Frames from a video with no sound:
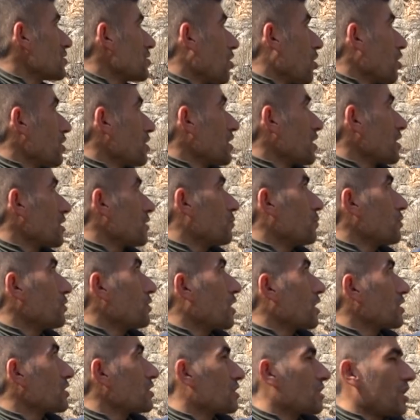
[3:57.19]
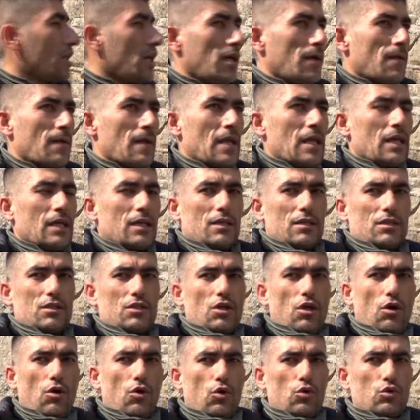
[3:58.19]
Saldık bunlar işte
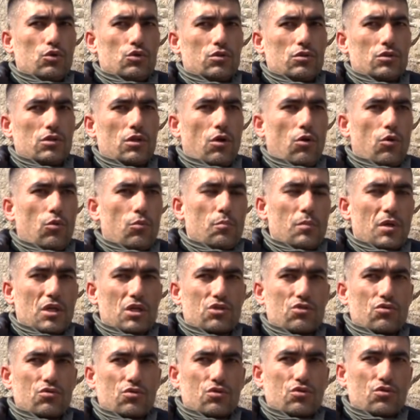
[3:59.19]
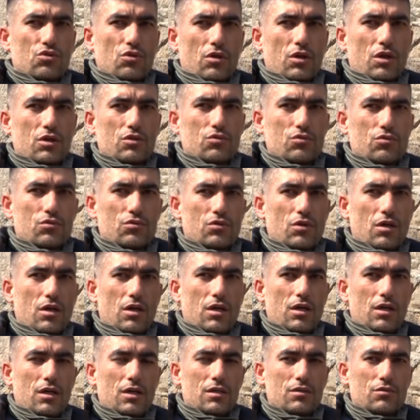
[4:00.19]
ya 10 ya 15 gün sonra
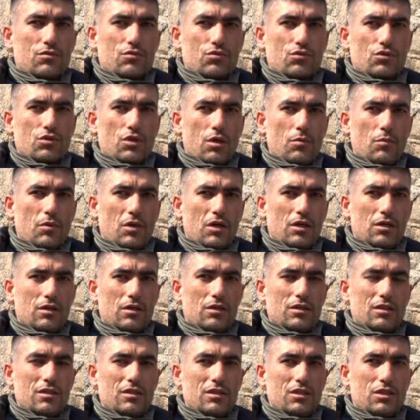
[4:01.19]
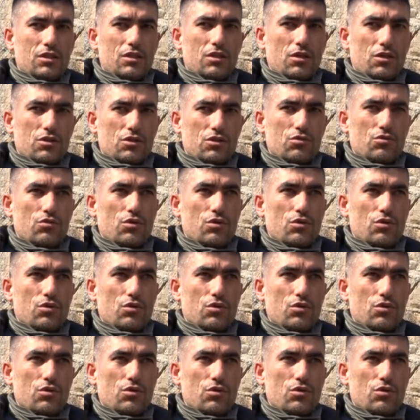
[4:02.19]
susa, susama e, ihtiyacı